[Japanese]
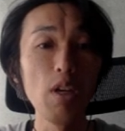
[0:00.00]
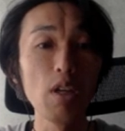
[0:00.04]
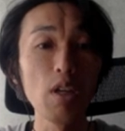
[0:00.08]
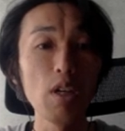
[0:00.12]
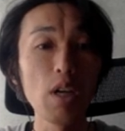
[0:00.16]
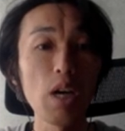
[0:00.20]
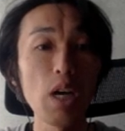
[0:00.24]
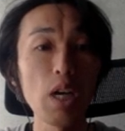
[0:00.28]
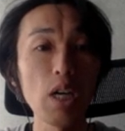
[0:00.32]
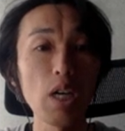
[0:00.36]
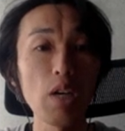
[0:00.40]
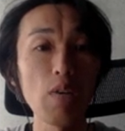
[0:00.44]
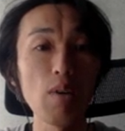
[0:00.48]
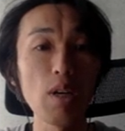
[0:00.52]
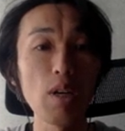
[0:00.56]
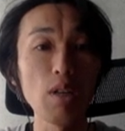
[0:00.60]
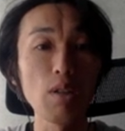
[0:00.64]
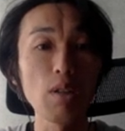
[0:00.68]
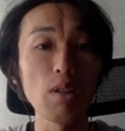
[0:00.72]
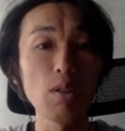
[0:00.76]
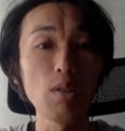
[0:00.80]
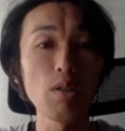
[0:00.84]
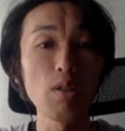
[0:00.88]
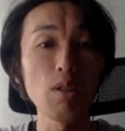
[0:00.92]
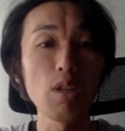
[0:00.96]
カーカは
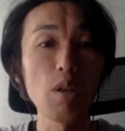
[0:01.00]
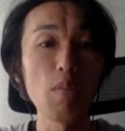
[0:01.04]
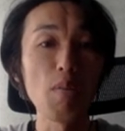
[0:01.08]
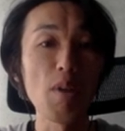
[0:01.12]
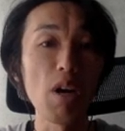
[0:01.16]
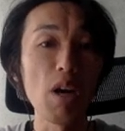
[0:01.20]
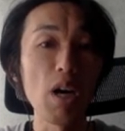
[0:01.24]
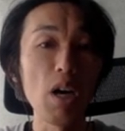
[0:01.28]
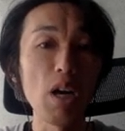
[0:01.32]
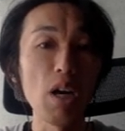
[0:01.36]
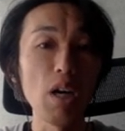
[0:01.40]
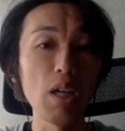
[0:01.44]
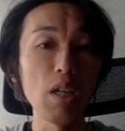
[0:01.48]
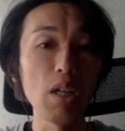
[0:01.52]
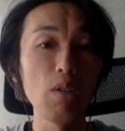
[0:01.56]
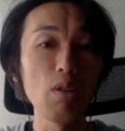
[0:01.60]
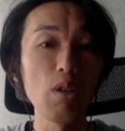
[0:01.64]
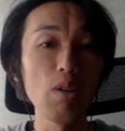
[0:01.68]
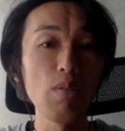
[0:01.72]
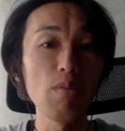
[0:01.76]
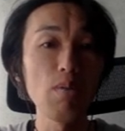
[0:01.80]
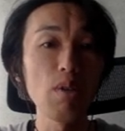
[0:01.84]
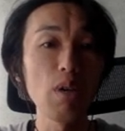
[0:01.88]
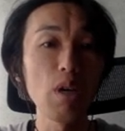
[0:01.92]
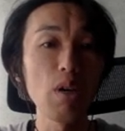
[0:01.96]
すぐさま
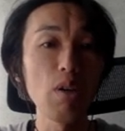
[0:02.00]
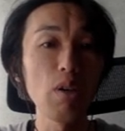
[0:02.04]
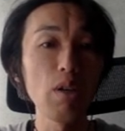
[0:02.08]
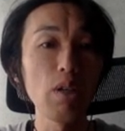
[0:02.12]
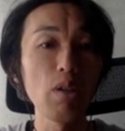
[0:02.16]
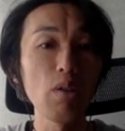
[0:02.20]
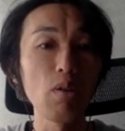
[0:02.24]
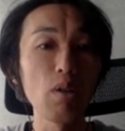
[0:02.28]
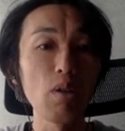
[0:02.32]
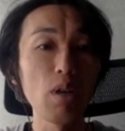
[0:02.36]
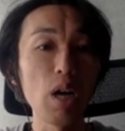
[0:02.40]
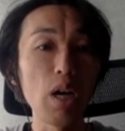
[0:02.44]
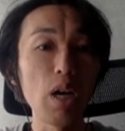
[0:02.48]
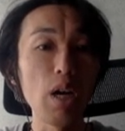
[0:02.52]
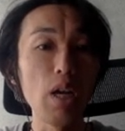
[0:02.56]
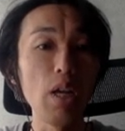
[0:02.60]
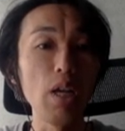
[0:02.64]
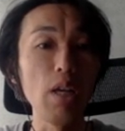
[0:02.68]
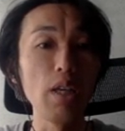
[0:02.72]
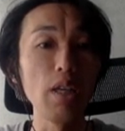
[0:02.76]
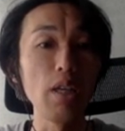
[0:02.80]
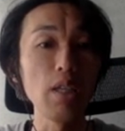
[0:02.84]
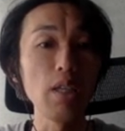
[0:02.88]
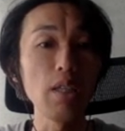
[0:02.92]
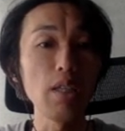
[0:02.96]
ハーリド・イブン・アリードが
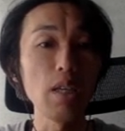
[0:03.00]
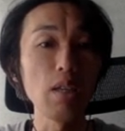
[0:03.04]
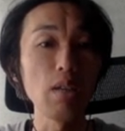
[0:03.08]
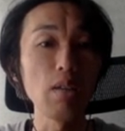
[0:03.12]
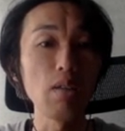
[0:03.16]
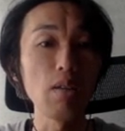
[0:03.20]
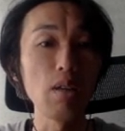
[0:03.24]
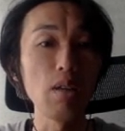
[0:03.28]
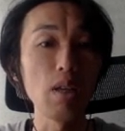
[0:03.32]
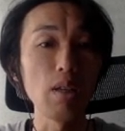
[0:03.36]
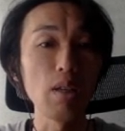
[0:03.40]
以前